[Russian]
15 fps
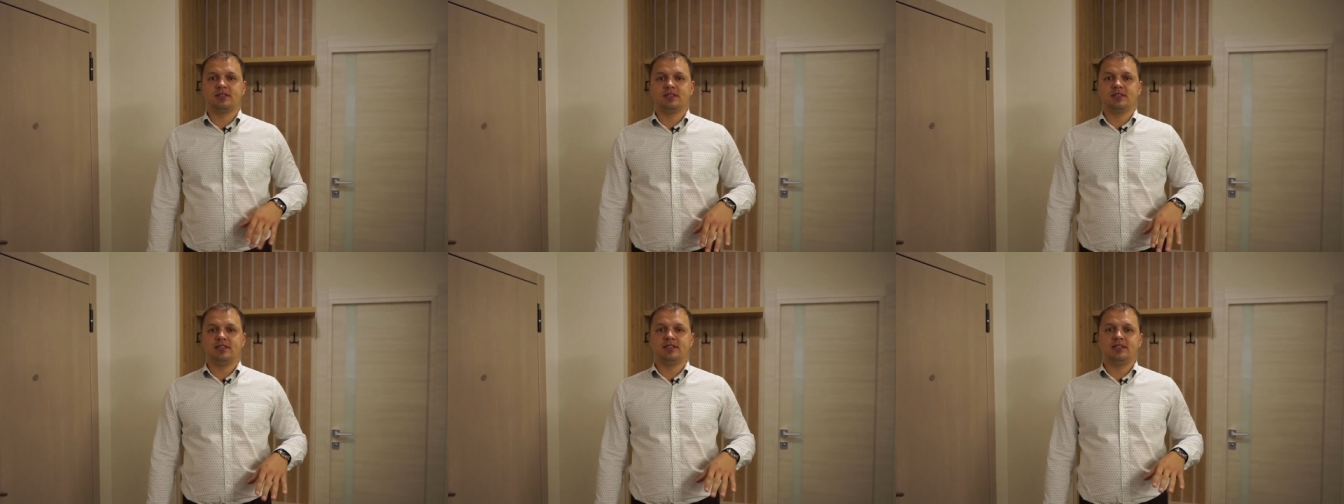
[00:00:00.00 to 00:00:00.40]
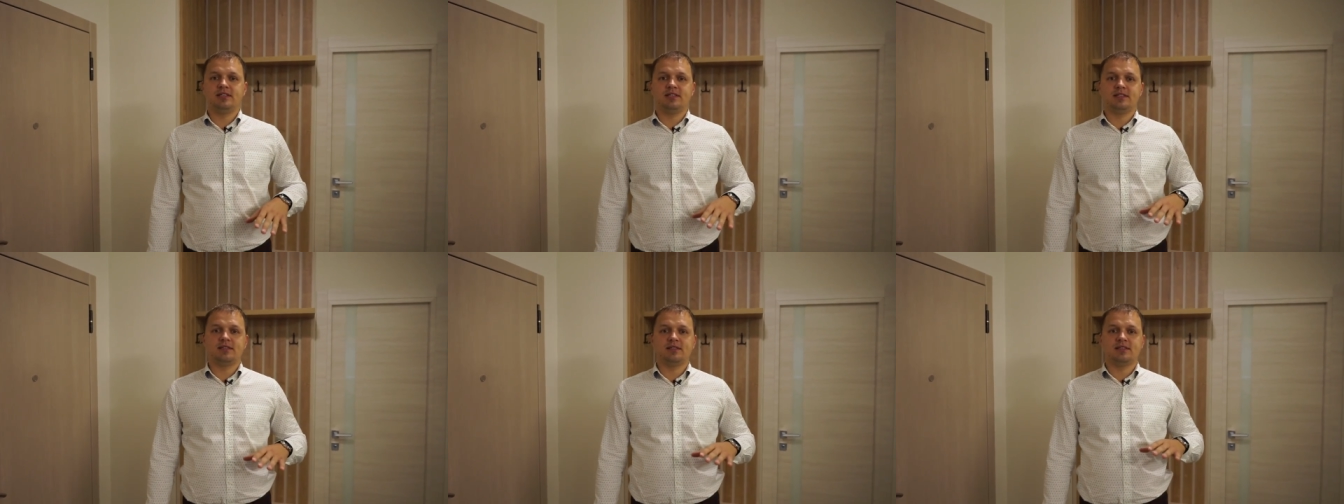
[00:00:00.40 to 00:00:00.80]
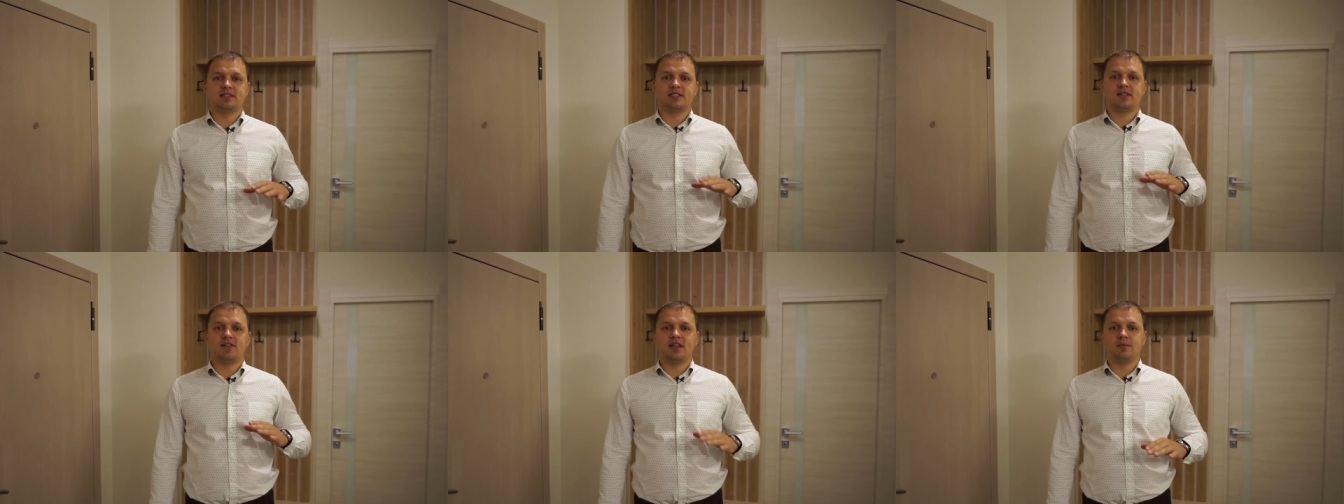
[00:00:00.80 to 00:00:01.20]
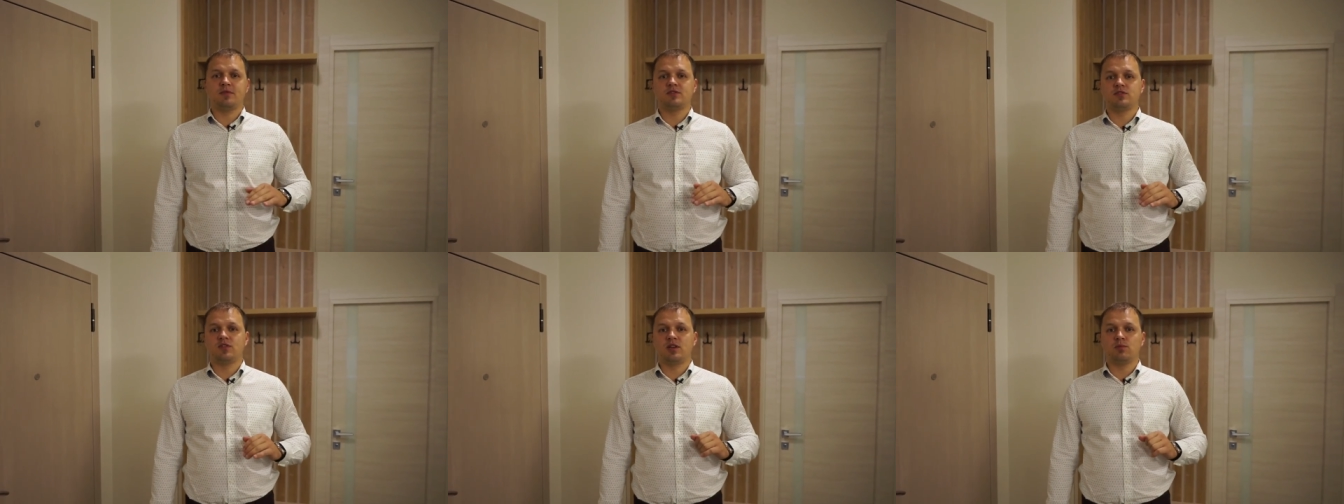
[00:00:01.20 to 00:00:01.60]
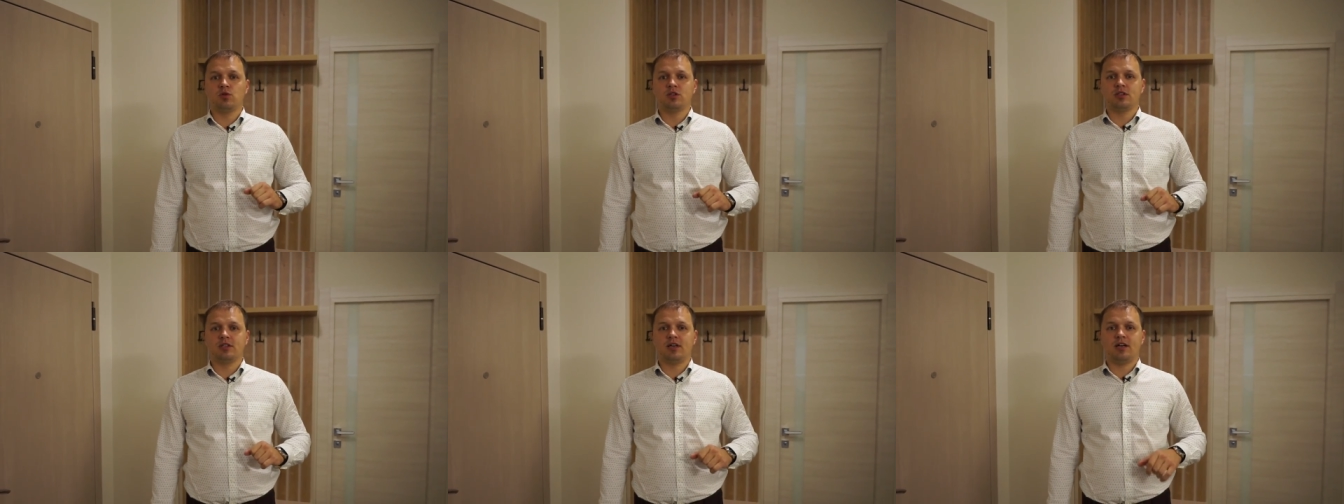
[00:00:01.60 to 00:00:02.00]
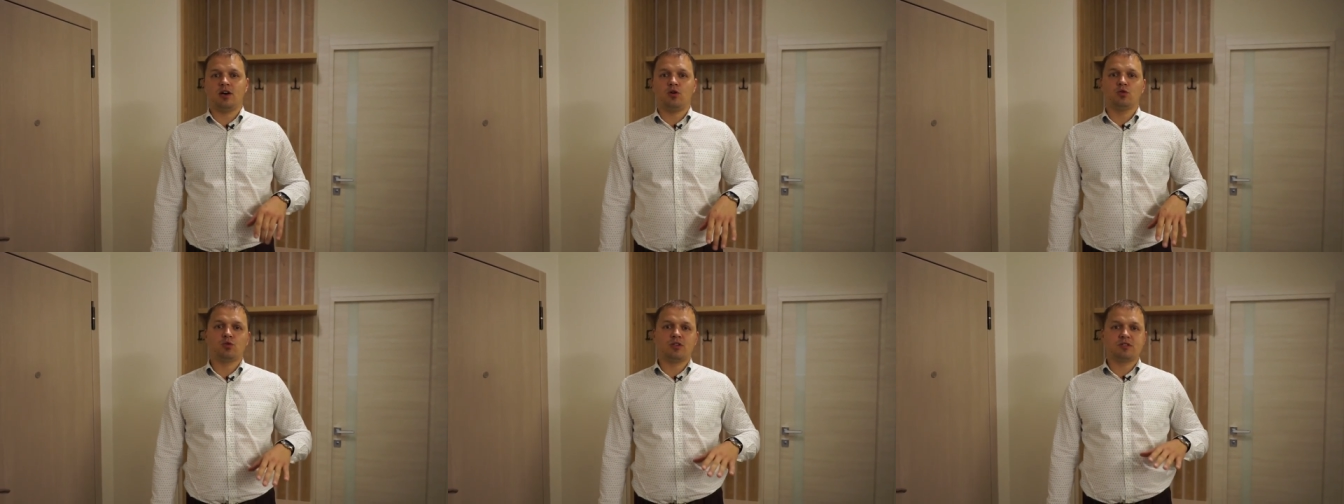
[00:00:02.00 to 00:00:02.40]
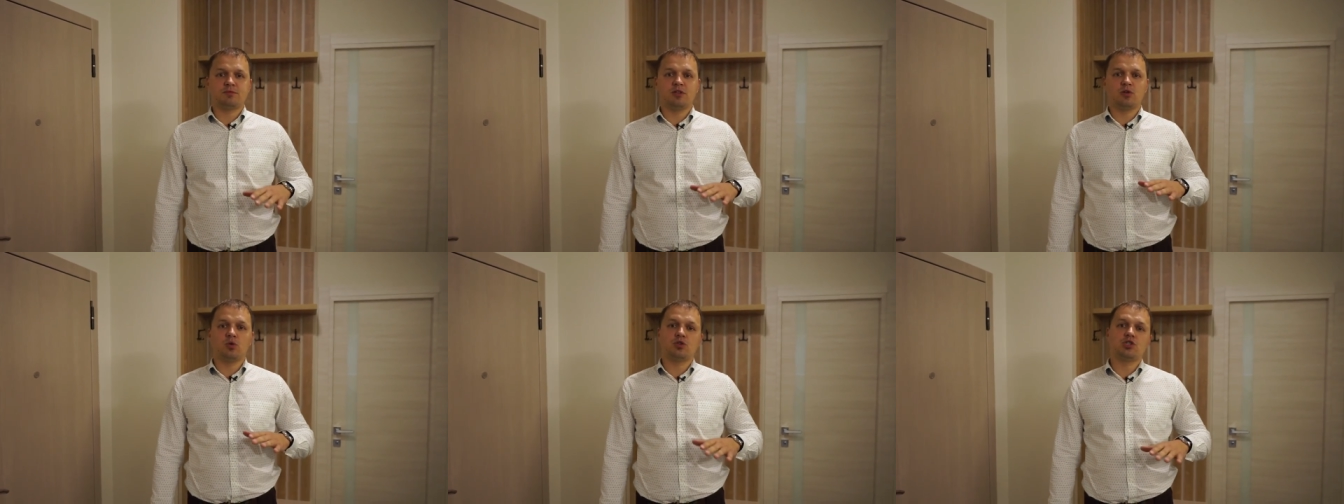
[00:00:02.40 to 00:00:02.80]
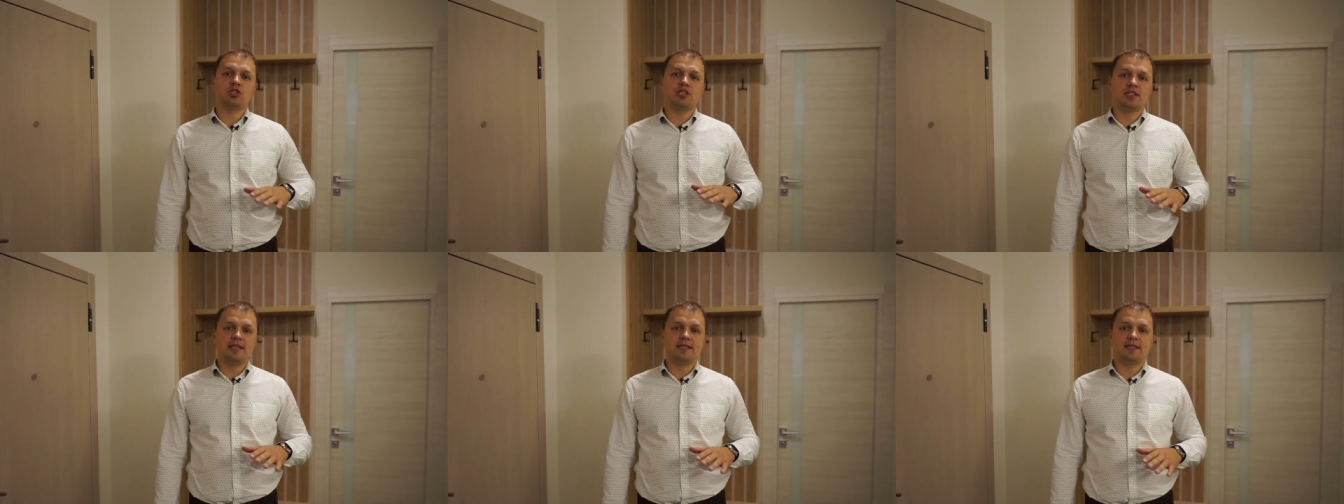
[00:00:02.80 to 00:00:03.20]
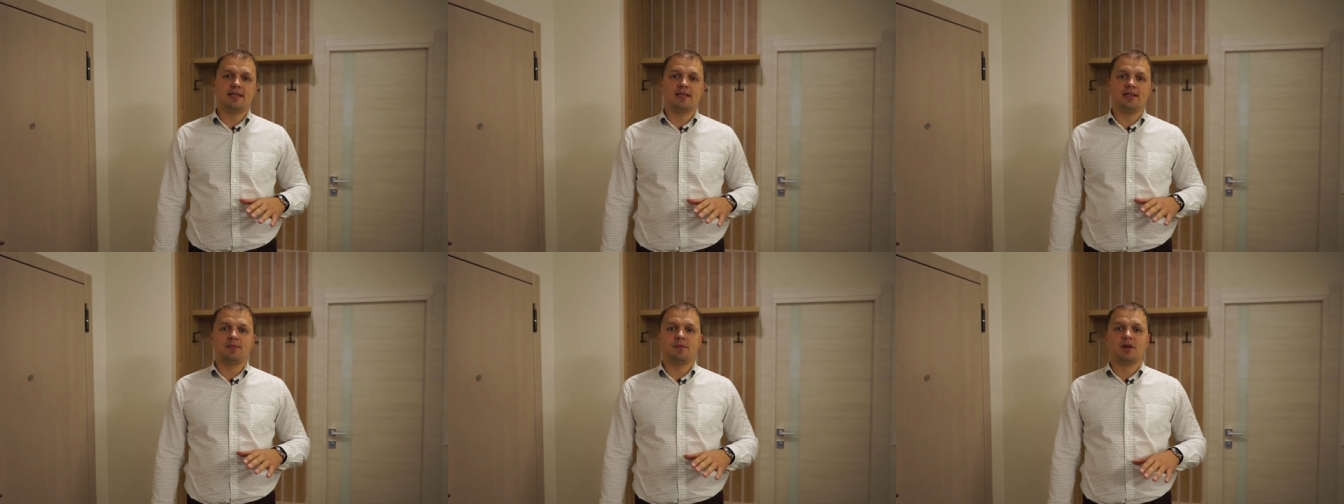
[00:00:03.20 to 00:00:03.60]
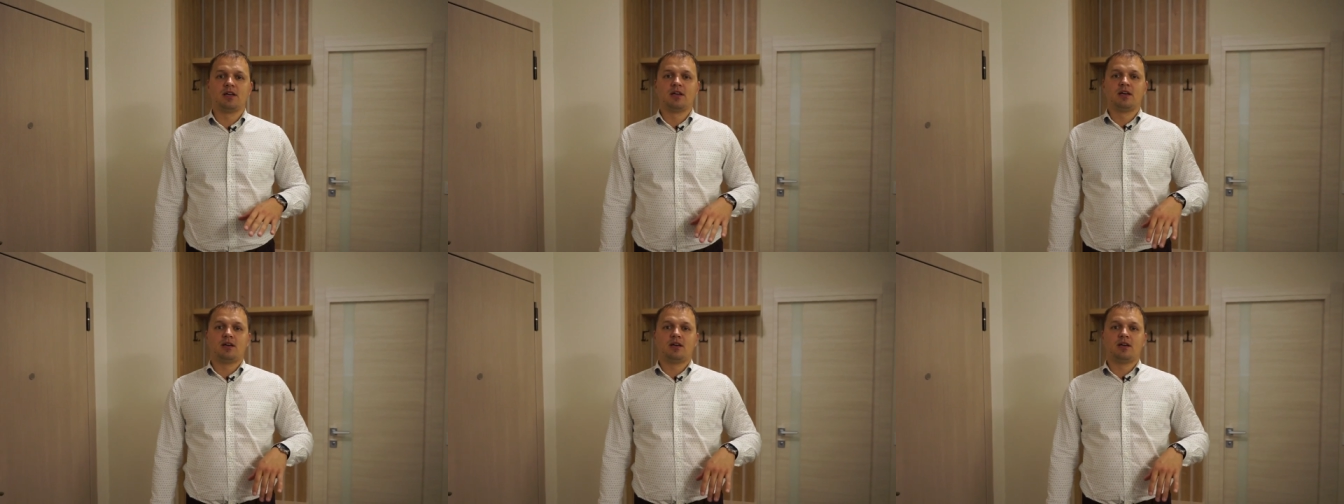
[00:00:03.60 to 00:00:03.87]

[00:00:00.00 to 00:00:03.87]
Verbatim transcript: и за время всего ремонта, а он у нас был очень длительным,